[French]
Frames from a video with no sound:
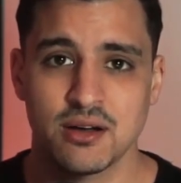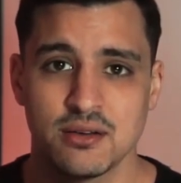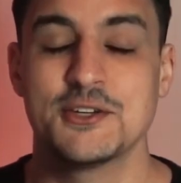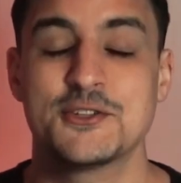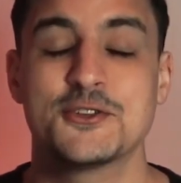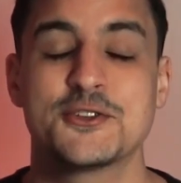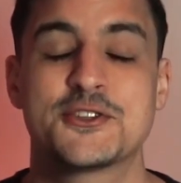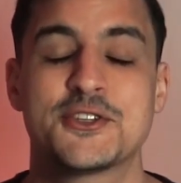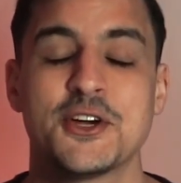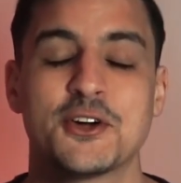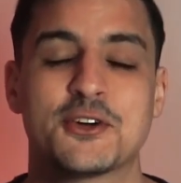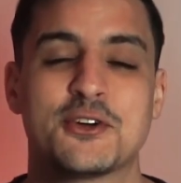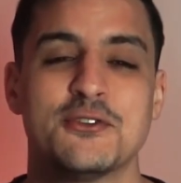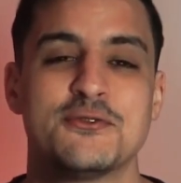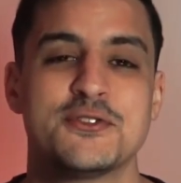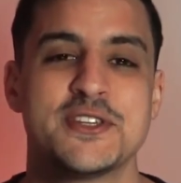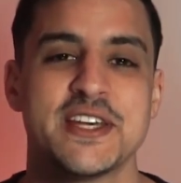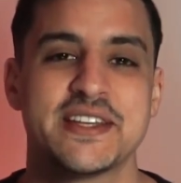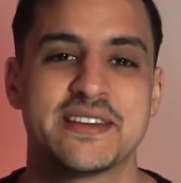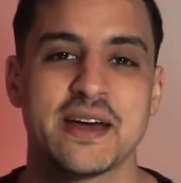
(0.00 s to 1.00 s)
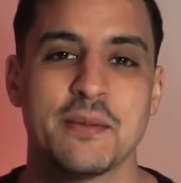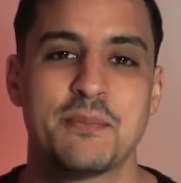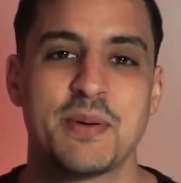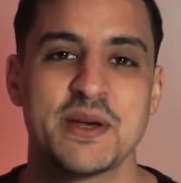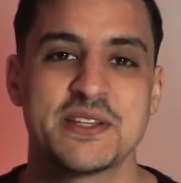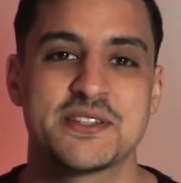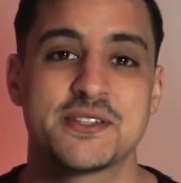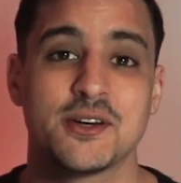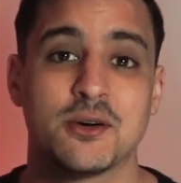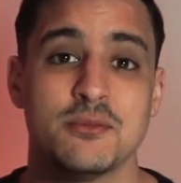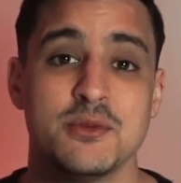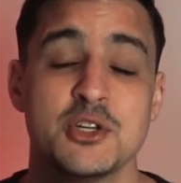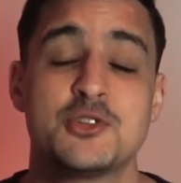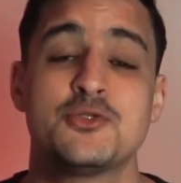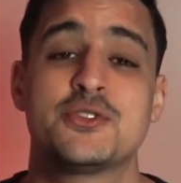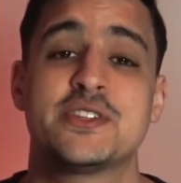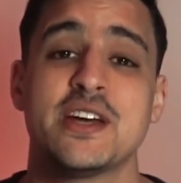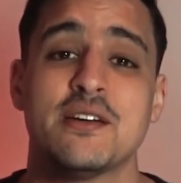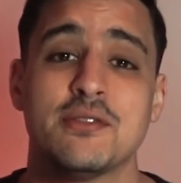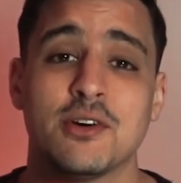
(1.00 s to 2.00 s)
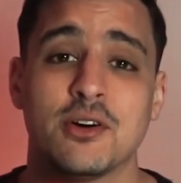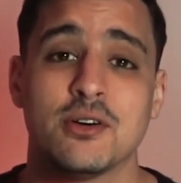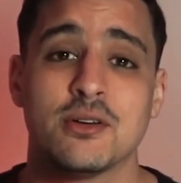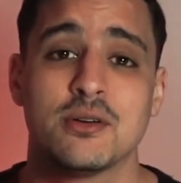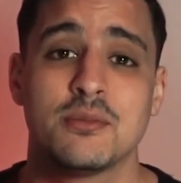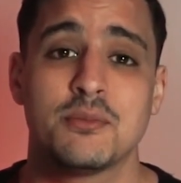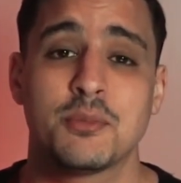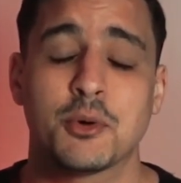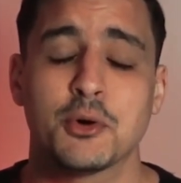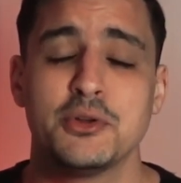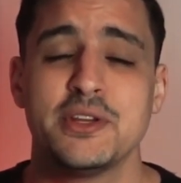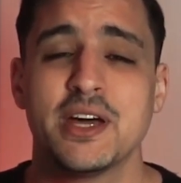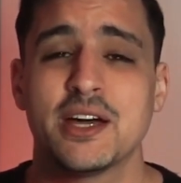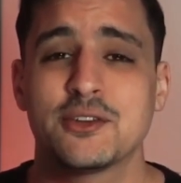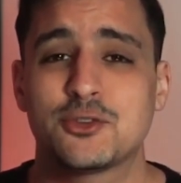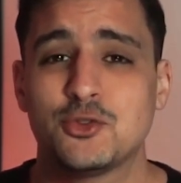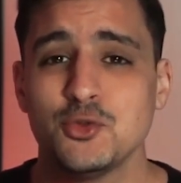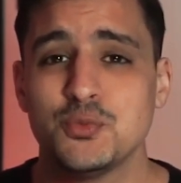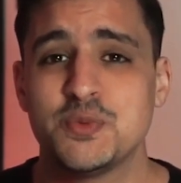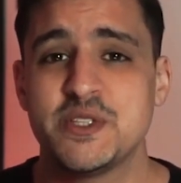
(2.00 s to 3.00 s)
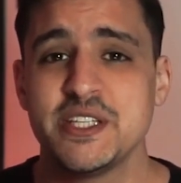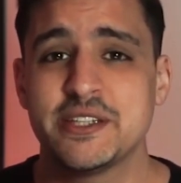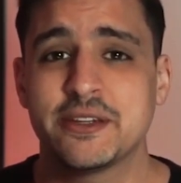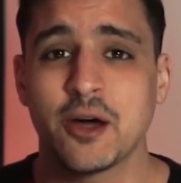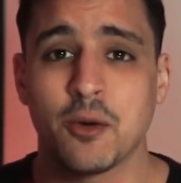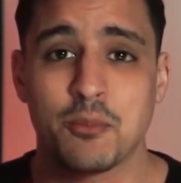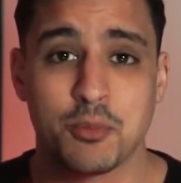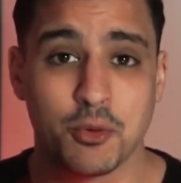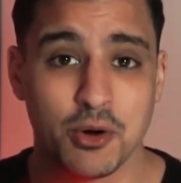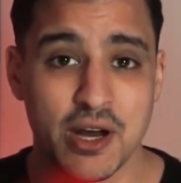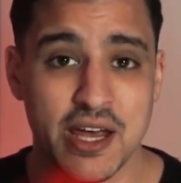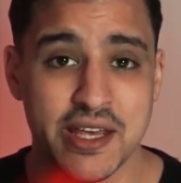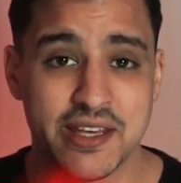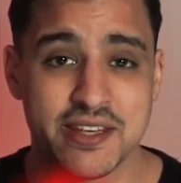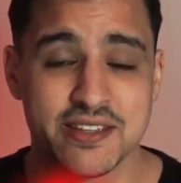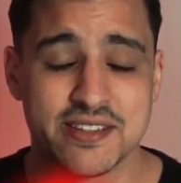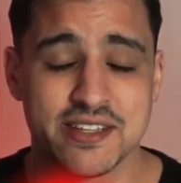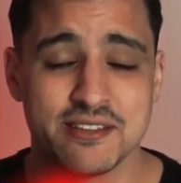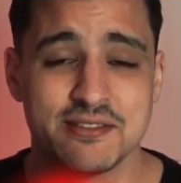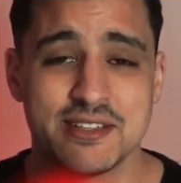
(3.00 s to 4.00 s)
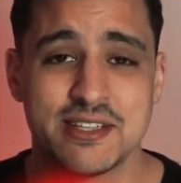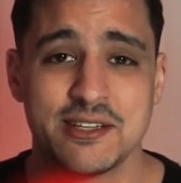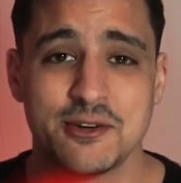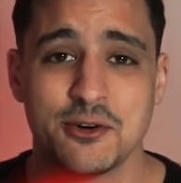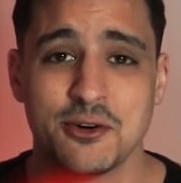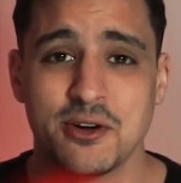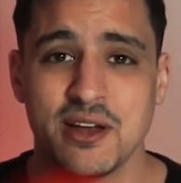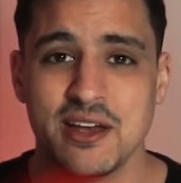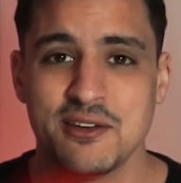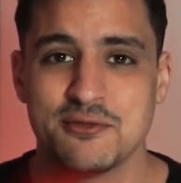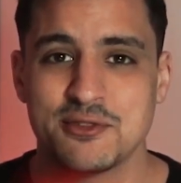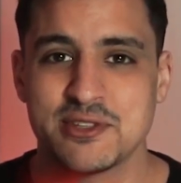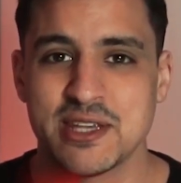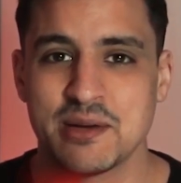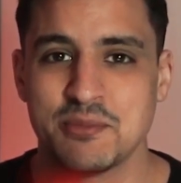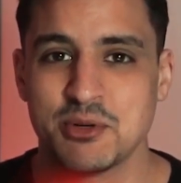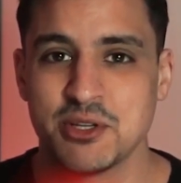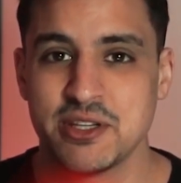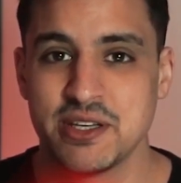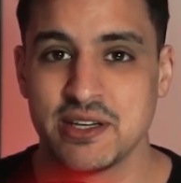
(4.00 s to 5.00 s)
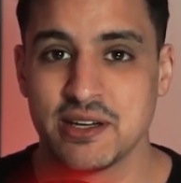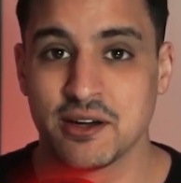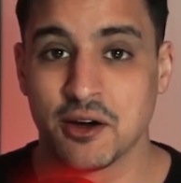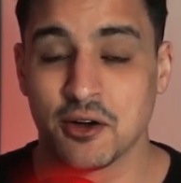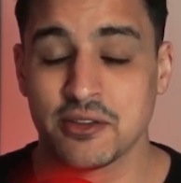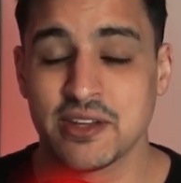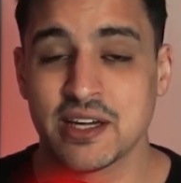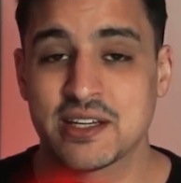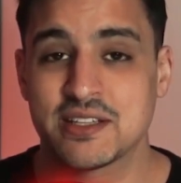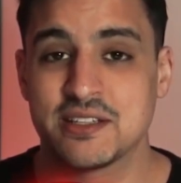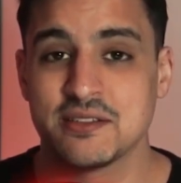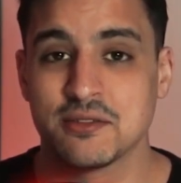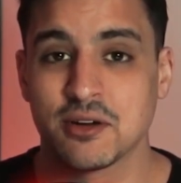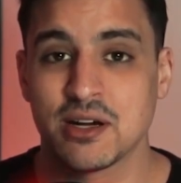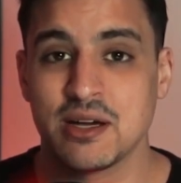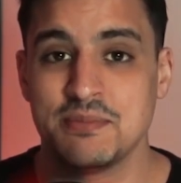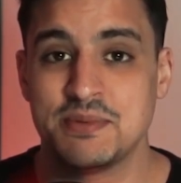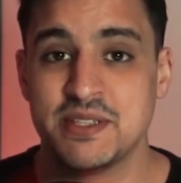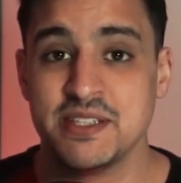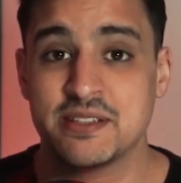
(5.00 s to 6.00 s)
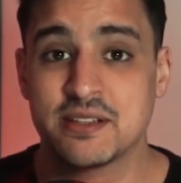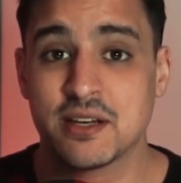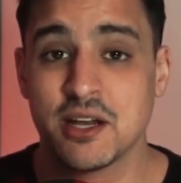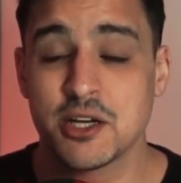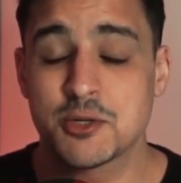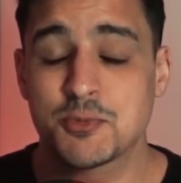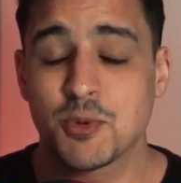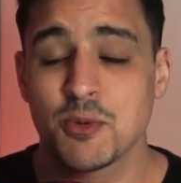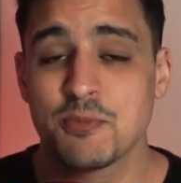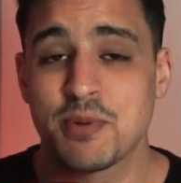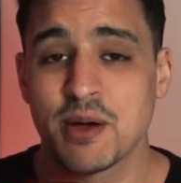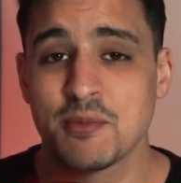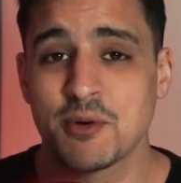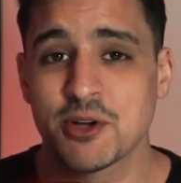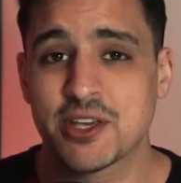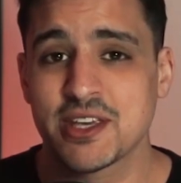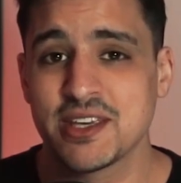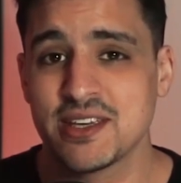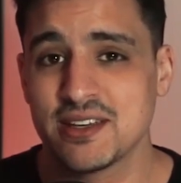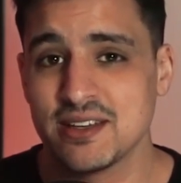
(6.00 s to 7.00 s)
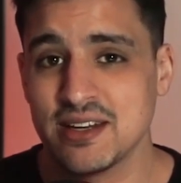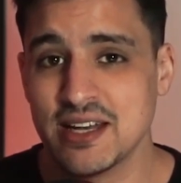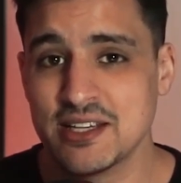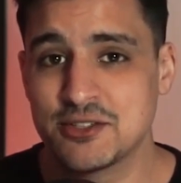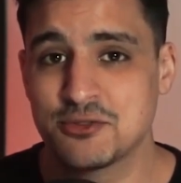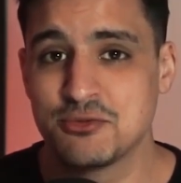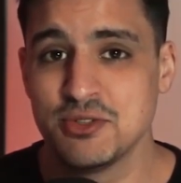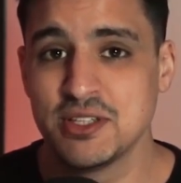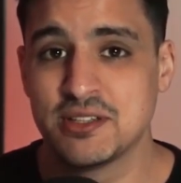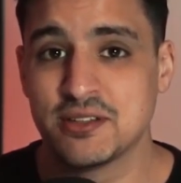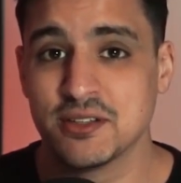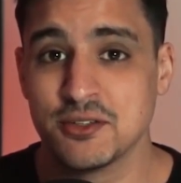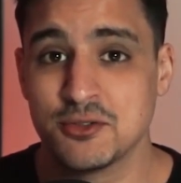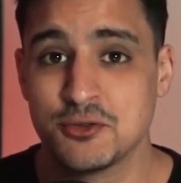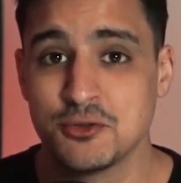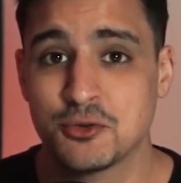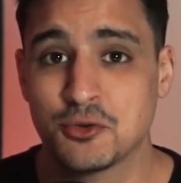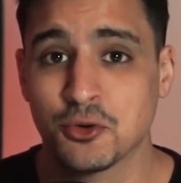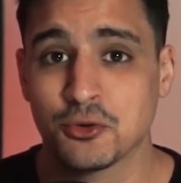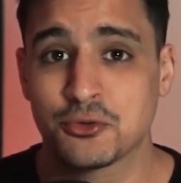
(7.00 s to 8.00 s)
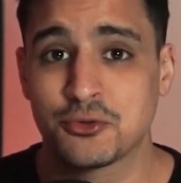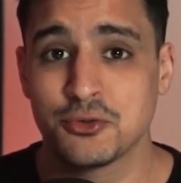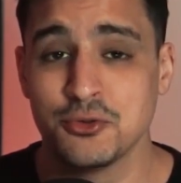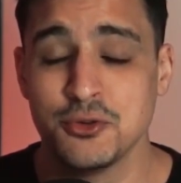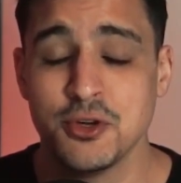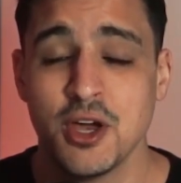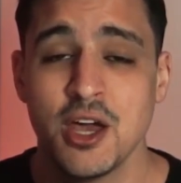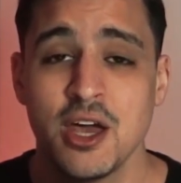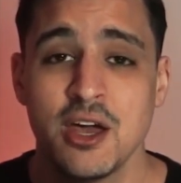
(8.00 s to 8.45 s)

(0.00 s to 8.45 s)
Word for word: Je sens que vous êtes impatient, mais juste avant, prenez un tout petit temps pour liker cette vidéo et vous abonner en activant la petite cloche pour ne pas manquer la suite du contenu.